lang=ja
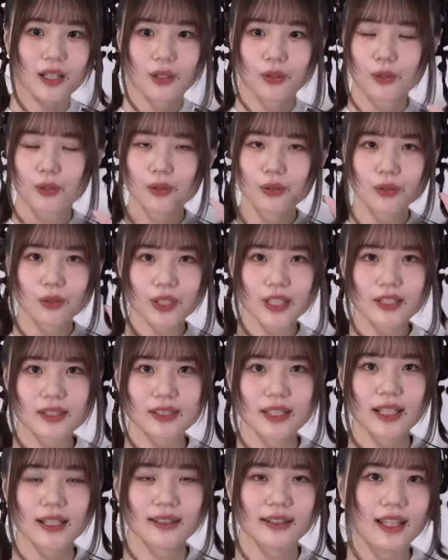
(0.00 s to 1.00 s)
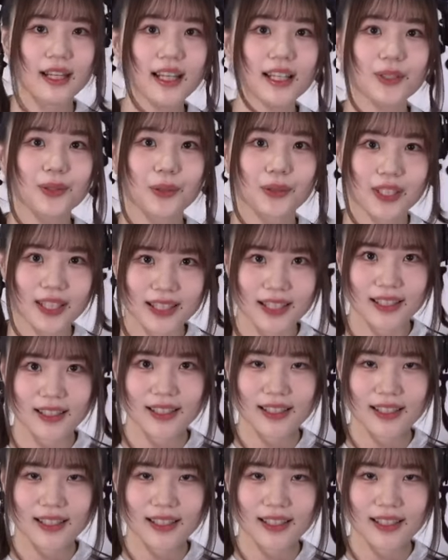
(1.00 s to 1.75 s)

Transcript: 今後一切ないので、